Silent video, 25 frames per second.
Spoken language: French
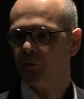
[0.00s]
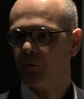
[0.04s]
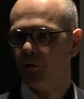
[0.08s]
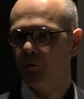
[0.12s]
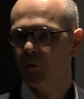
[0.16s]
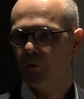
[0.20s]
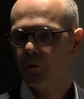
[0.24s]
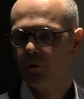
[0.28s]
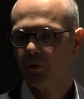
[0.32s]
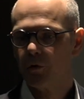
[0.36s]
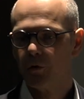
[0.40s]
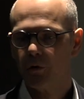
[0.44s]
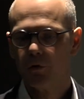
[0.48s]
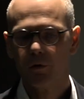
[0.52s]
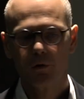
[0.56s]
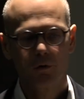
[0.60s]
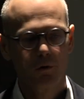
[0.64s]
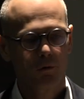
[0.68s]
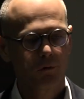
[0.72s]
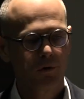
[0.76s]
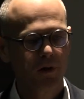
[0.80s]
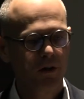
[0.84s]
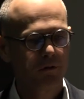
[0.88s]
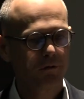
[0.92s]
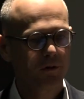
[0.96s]
Donc euh,
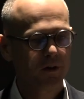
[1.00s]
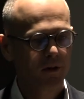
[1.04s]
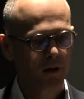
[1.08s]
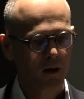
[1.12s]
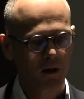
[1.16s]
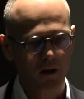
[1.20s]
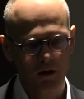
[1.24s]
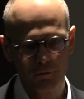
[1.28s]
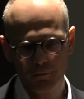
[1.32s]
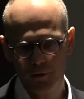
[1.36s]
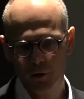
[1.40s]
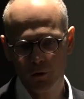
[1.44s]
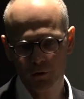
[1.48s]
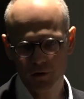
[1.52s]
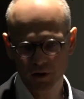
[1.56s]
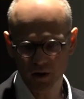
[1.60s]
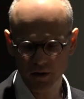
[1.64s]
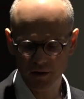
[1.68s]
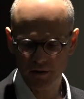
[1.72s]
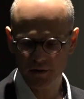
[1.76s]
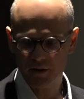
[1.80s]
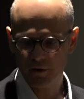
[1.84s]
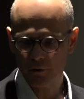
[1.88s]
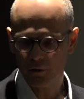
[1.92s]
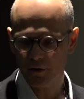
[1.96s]
on avait un référent
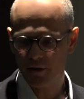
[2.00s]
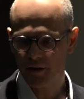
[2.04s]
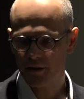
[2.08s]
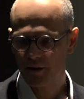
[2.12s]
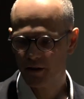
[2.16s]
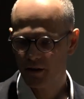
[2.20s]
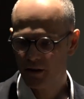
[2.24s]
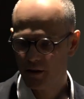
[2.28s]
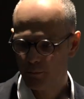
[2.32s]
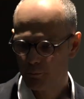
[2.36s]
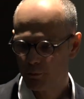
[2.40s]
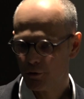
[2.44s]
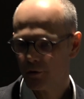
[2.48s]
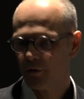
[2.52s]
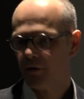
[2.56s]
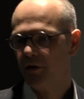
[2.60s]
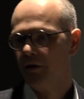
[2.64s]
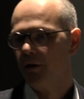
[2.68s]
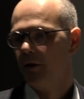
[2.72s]
qualité dans l'équipe,